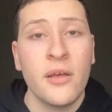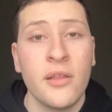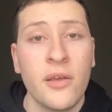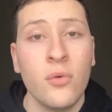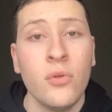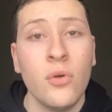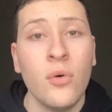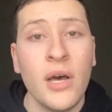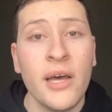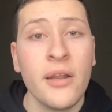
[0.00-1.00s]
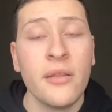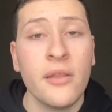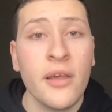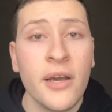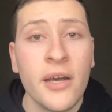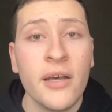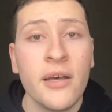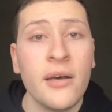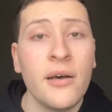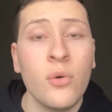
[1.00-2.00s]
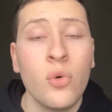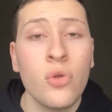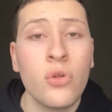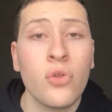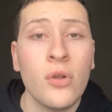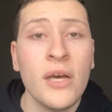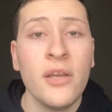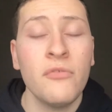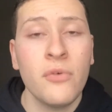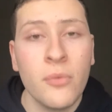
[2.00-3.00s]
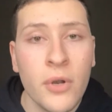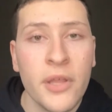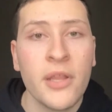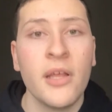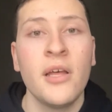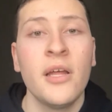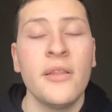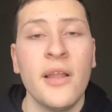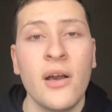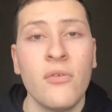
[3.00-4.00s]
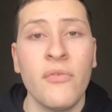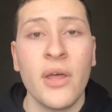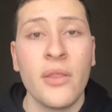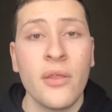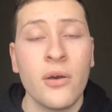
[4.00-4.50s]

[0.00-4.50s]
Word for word: En segundo lugar, llega Augusto Solari, un futbolista de la confianza de